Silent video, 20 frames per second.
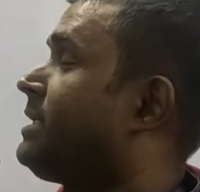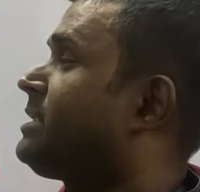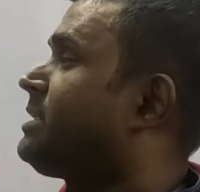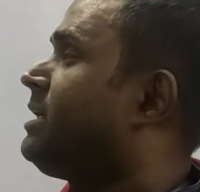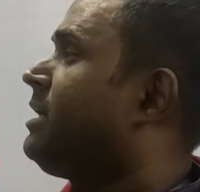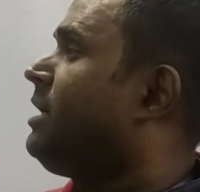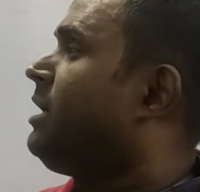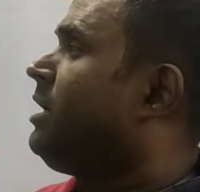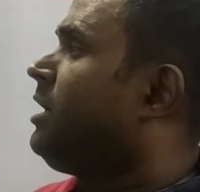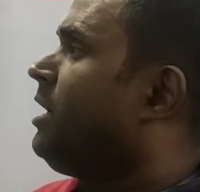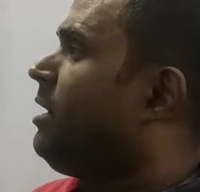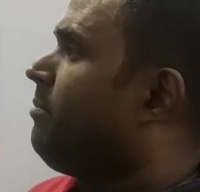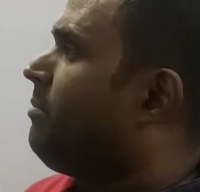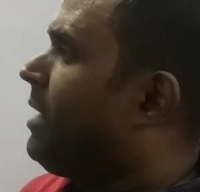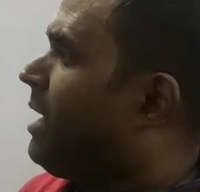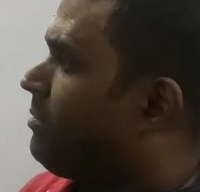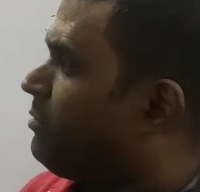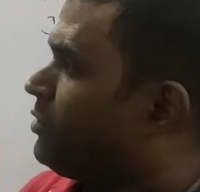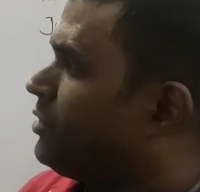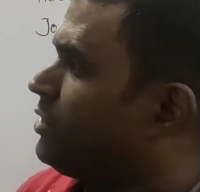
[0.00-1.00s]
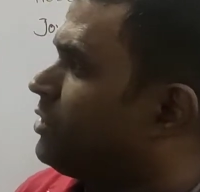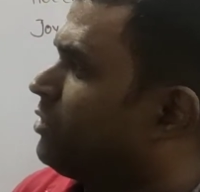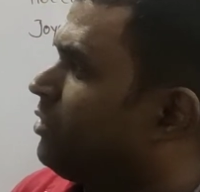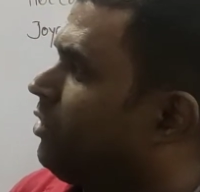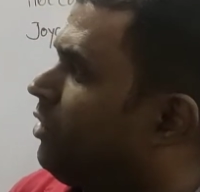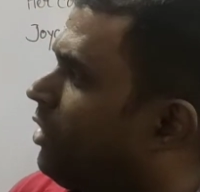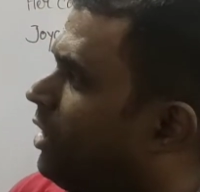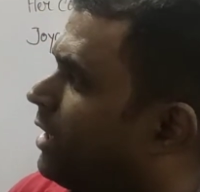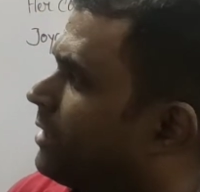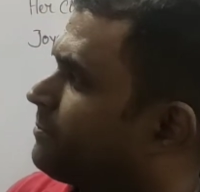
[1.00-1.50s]
এস ব্যবহৃত
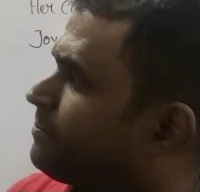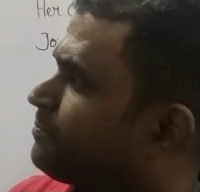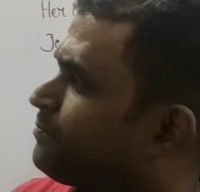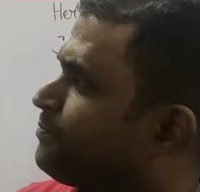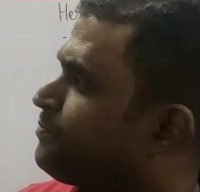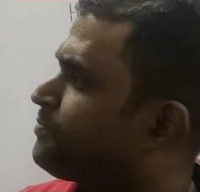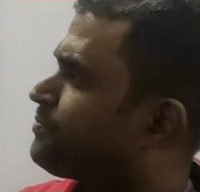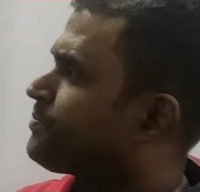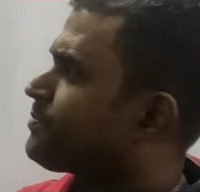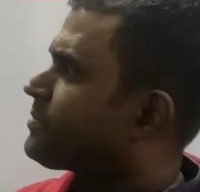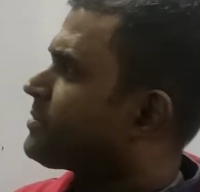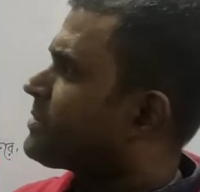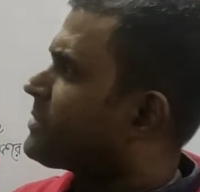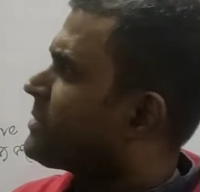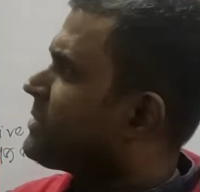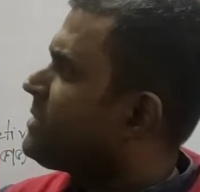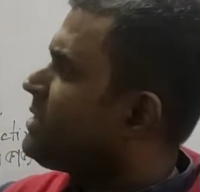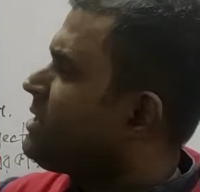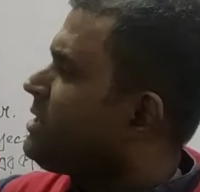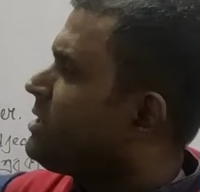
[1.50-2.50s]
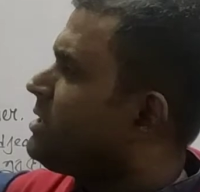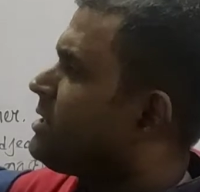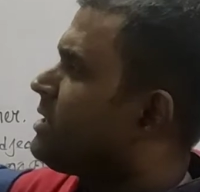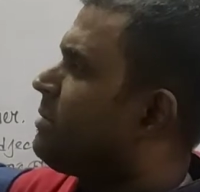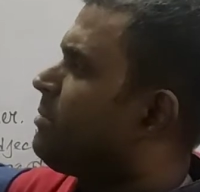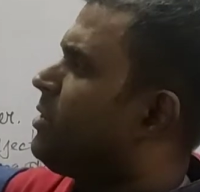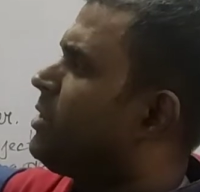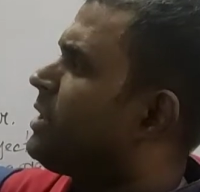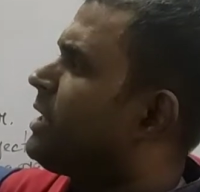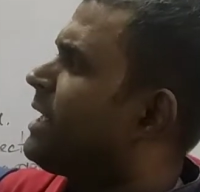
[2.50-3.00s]
হয়
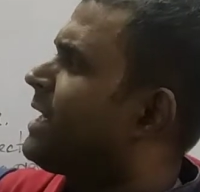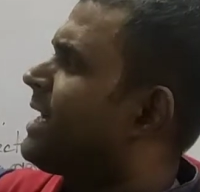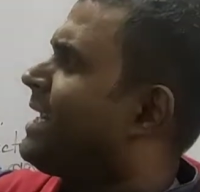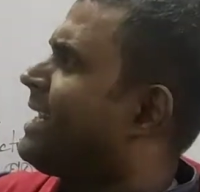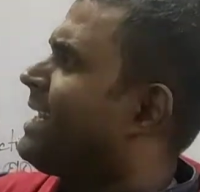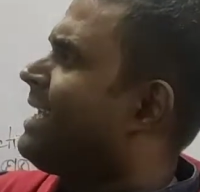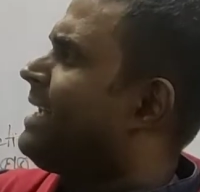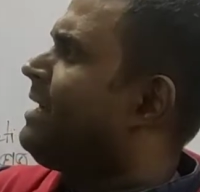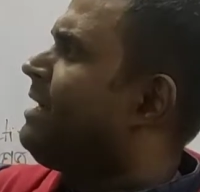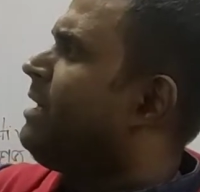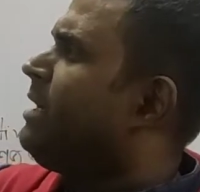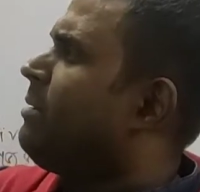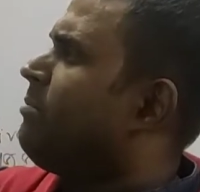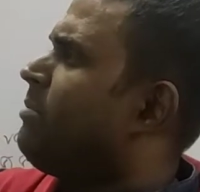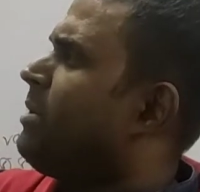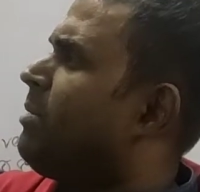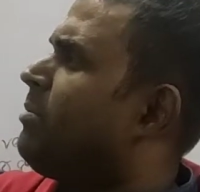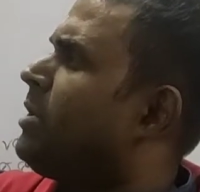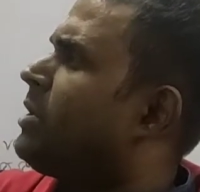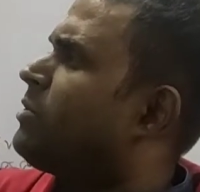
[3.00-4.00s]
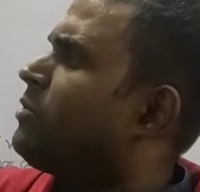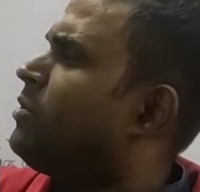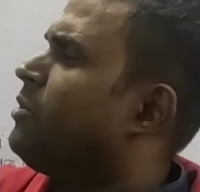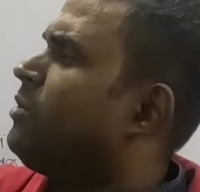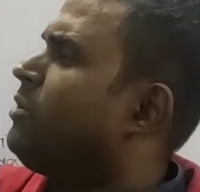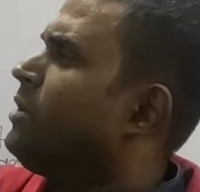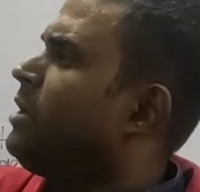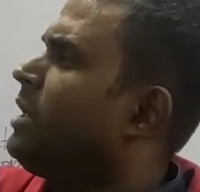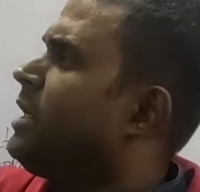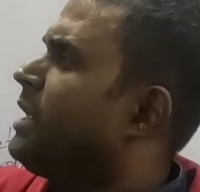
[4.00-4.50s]
যেমন এখানে ব্যবহার
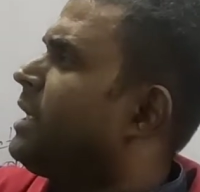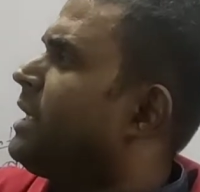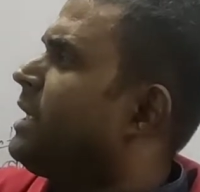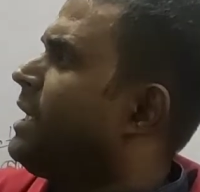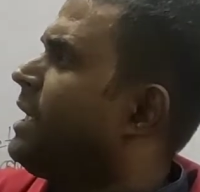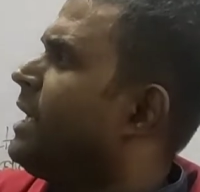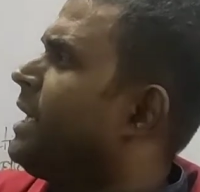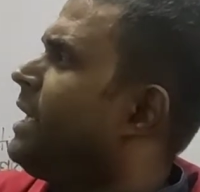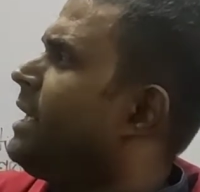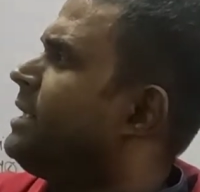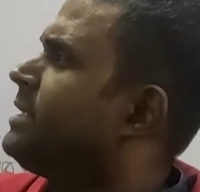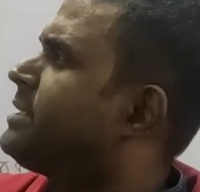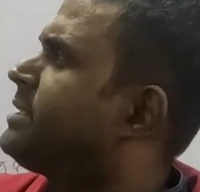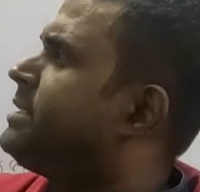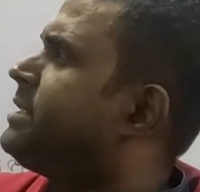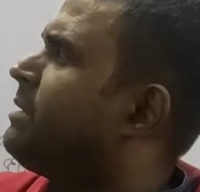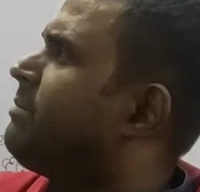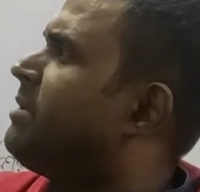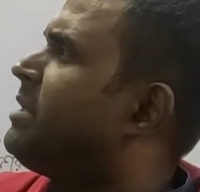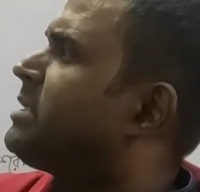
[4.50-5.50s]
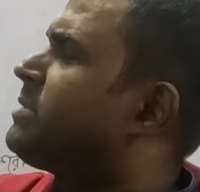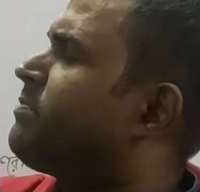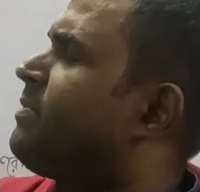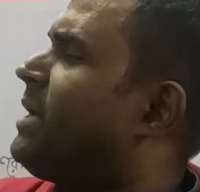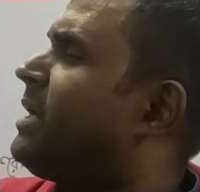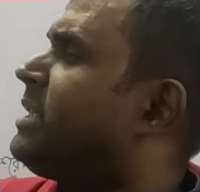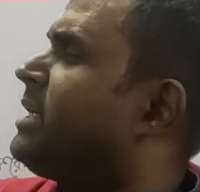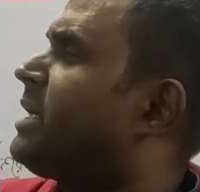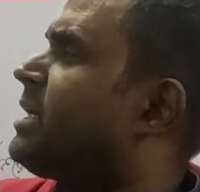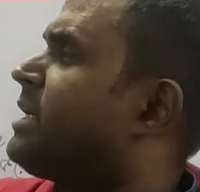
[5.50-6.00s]
হলো হি ইজ জিমিস
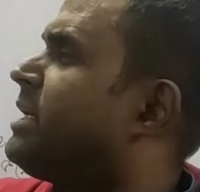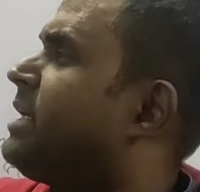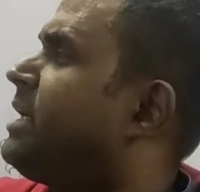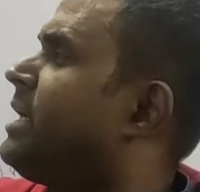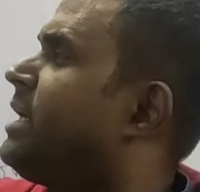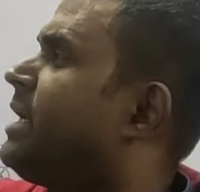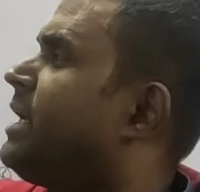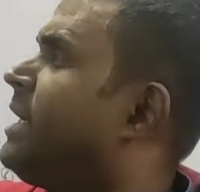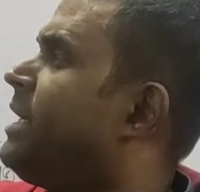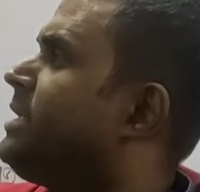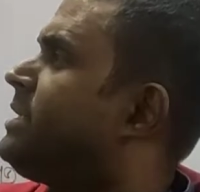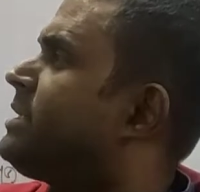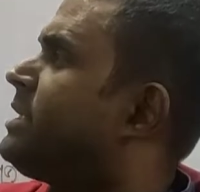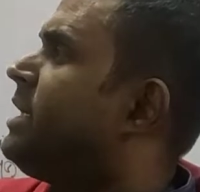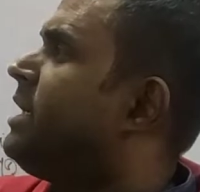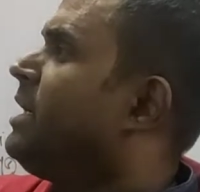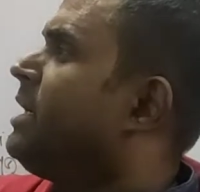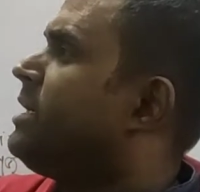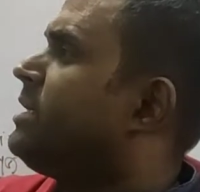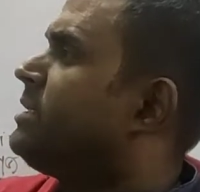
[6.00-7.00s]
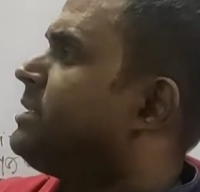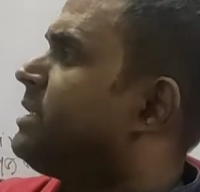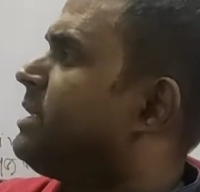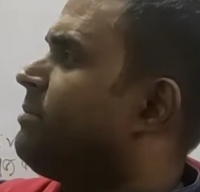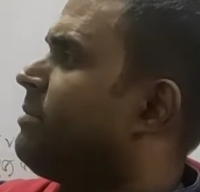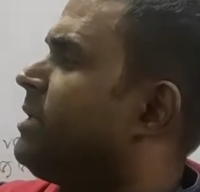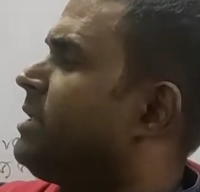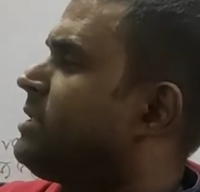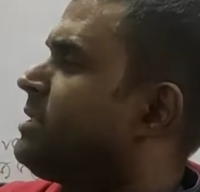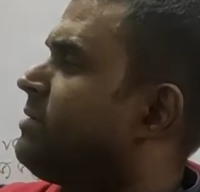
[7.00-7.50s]
ফাদার হি ইজ
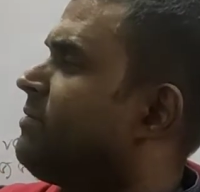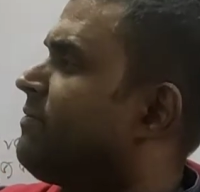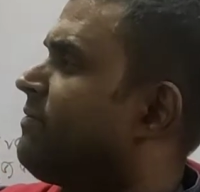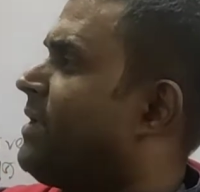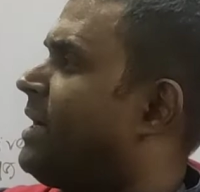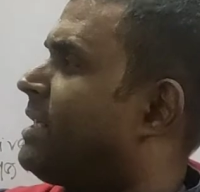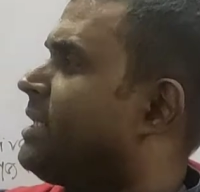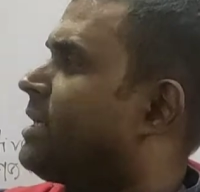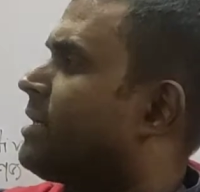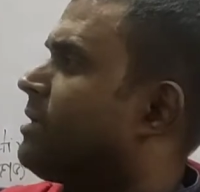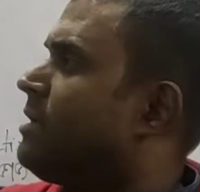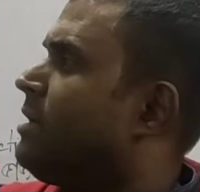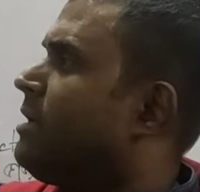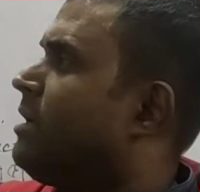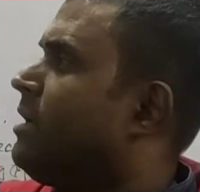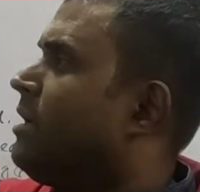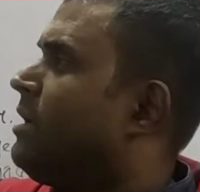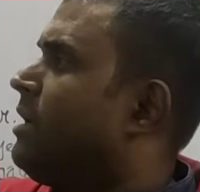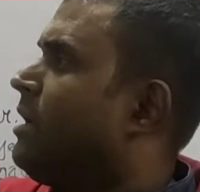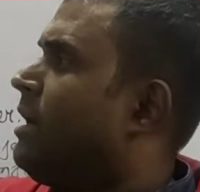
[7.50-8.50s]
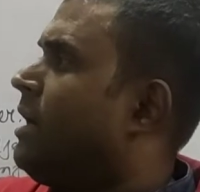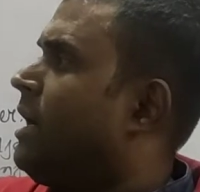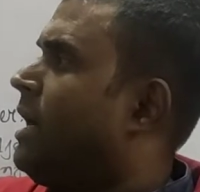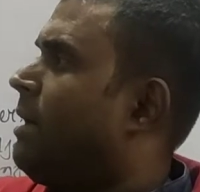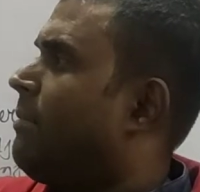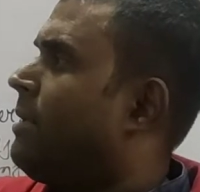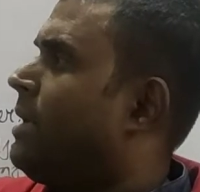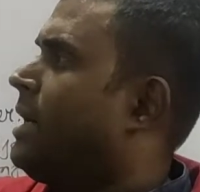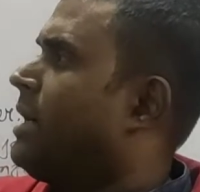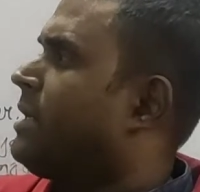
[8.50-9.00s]
জিমিস ফাদার
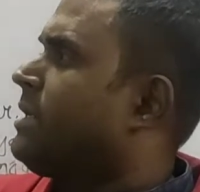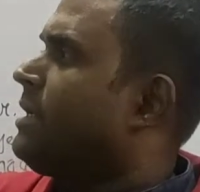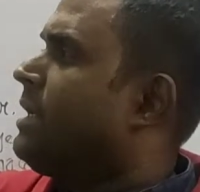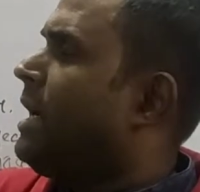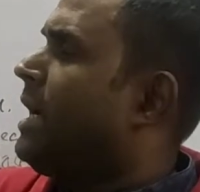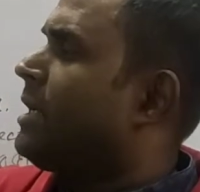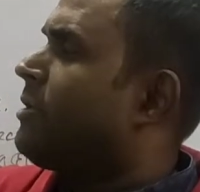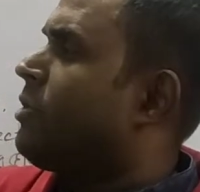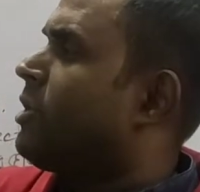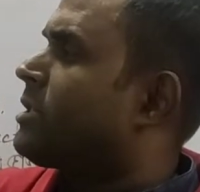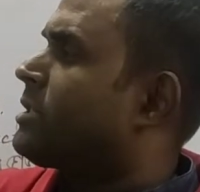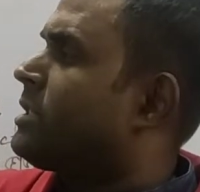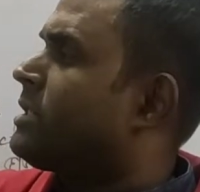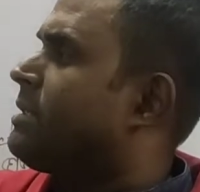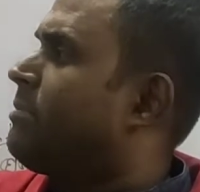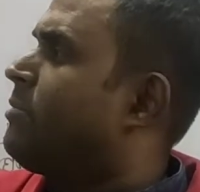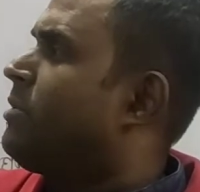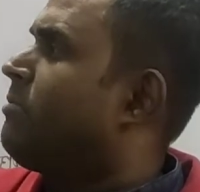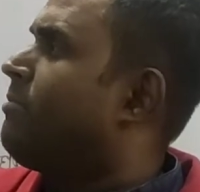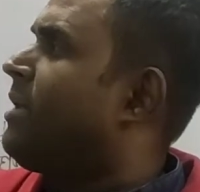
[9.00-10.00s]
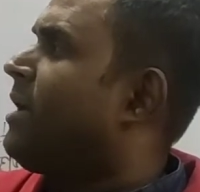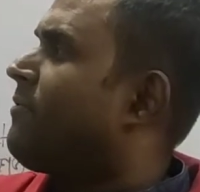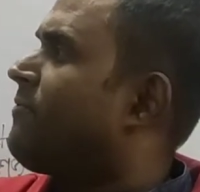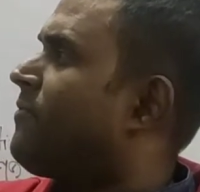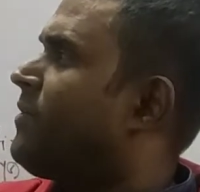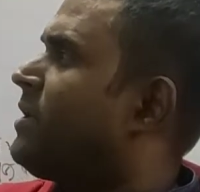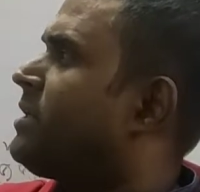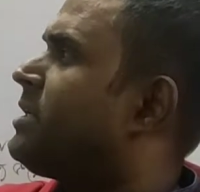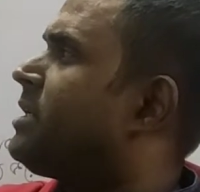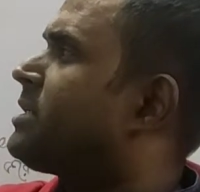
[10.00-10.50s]
আবার আরও একটা যেমন মাই
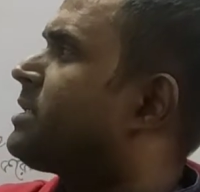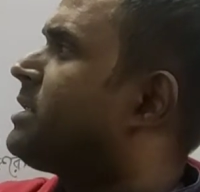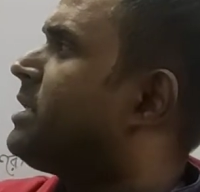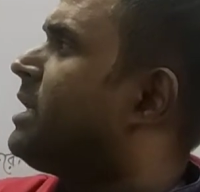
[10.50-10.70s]
ফাদার্স